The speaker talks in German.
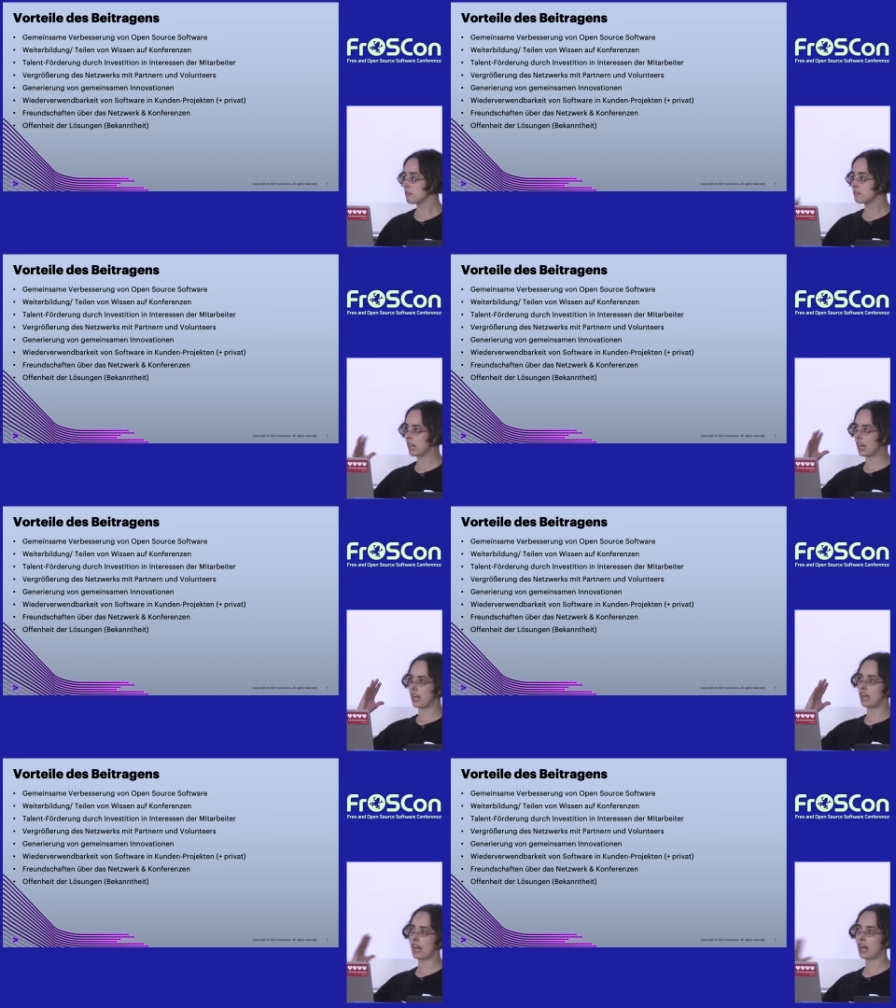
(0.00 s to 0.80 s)
Wir
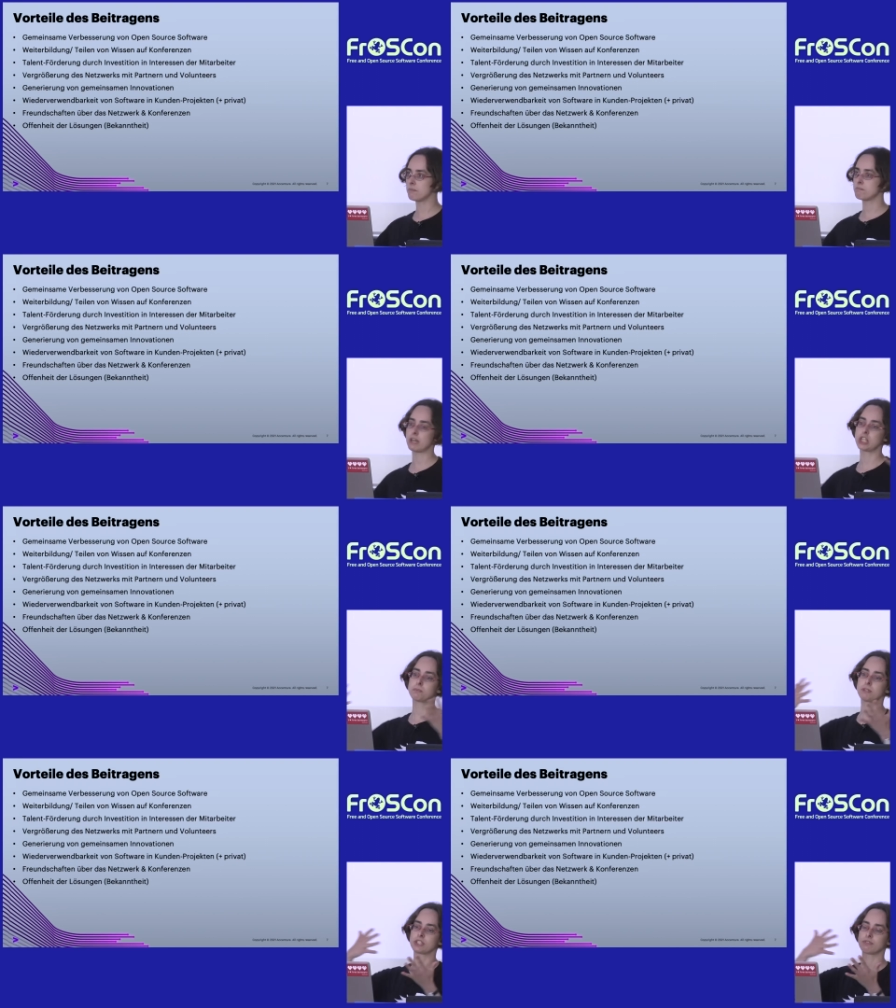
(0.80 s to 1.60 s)
haben
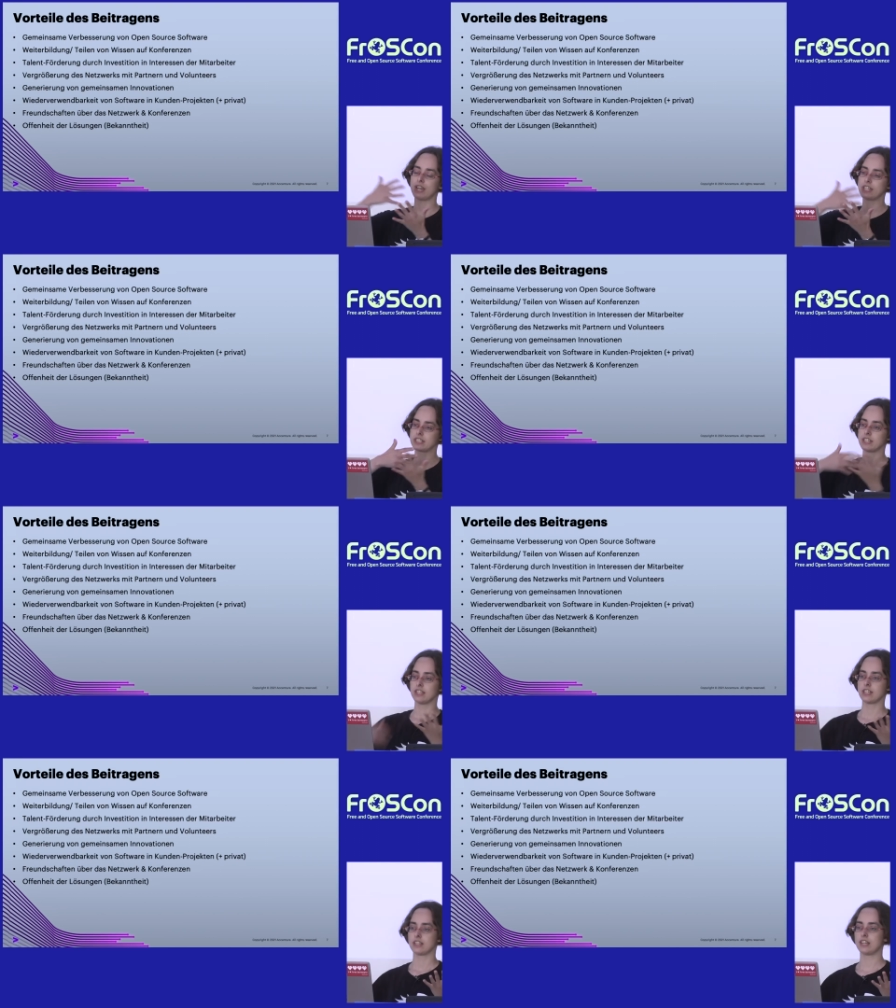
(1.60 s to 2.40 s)
beispielsweise
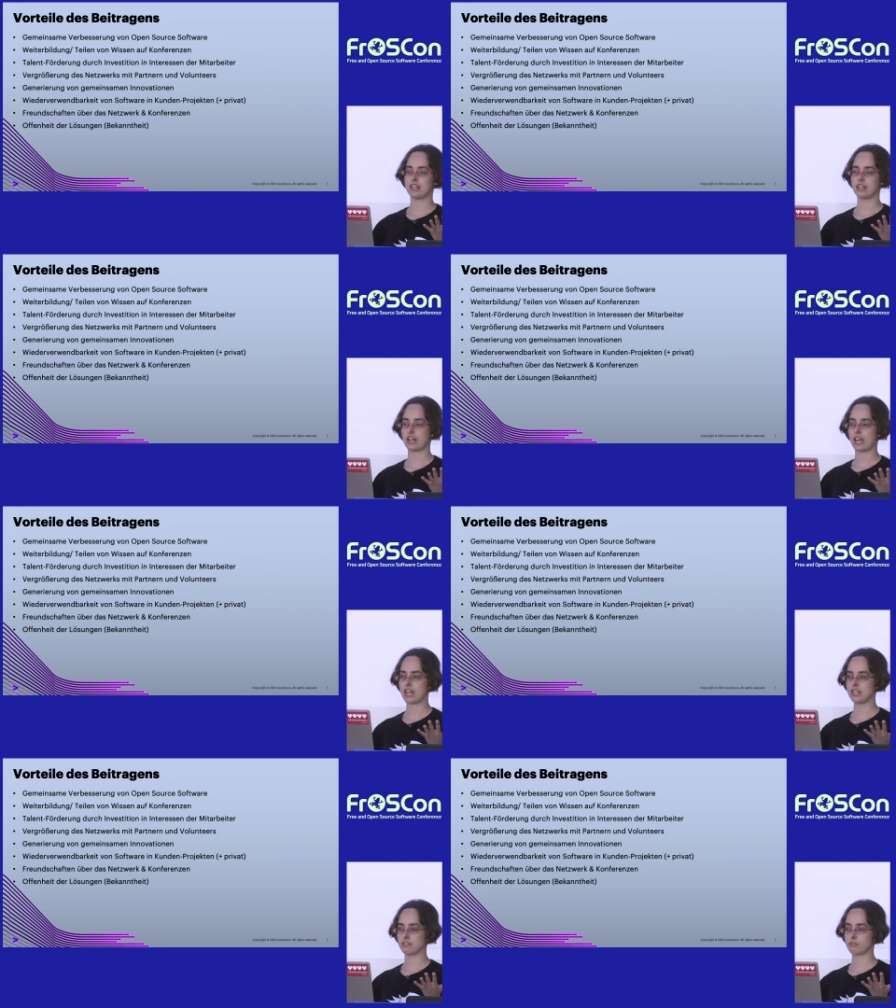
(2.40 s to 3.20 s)
äh,
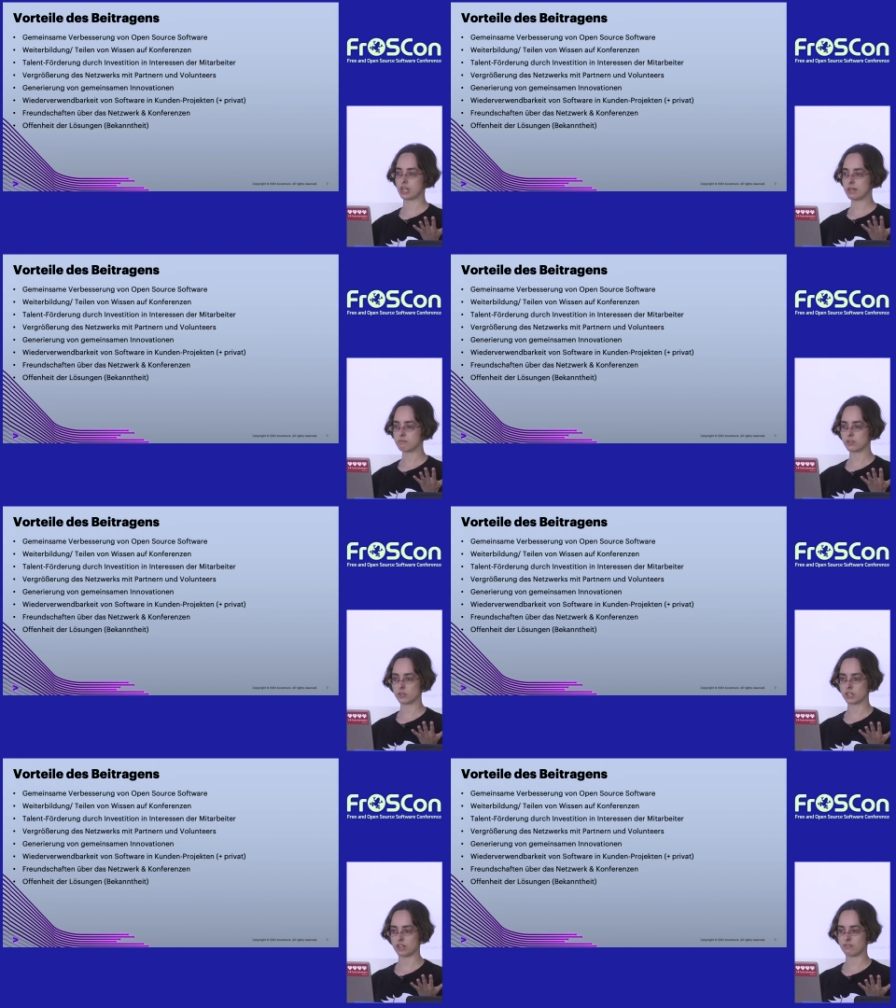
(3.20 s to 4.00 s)
ein
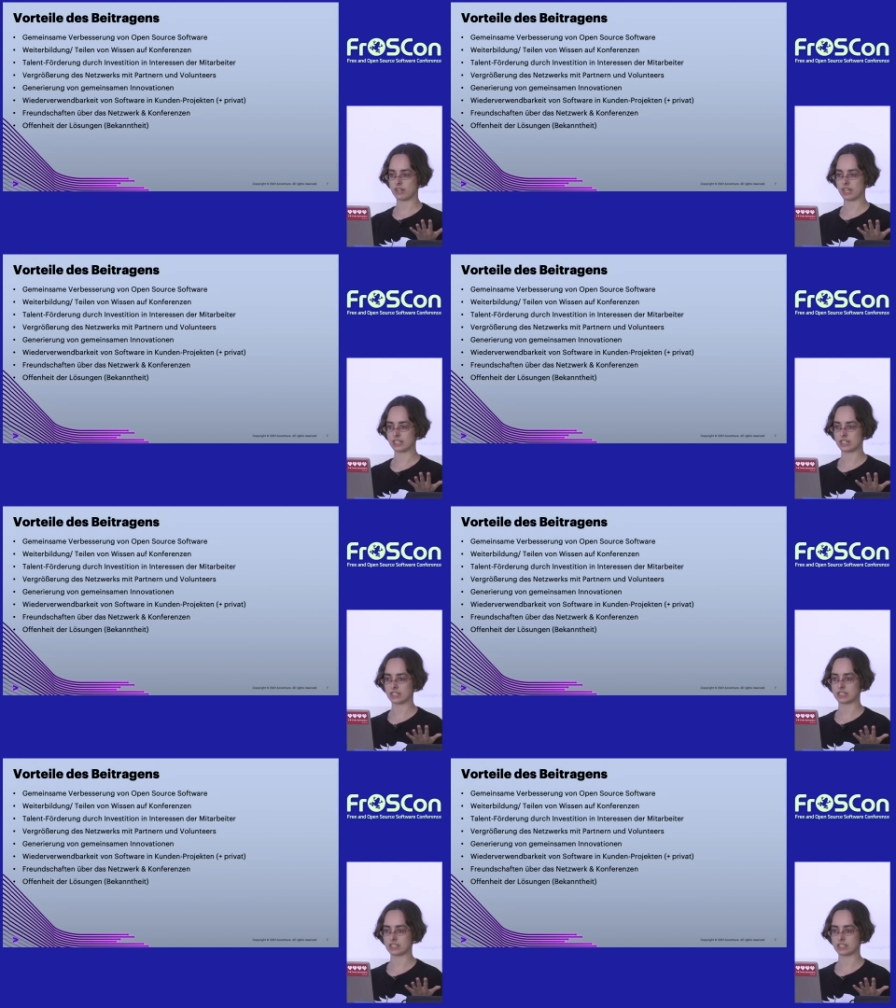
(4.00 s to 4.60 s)
Framework erweitert.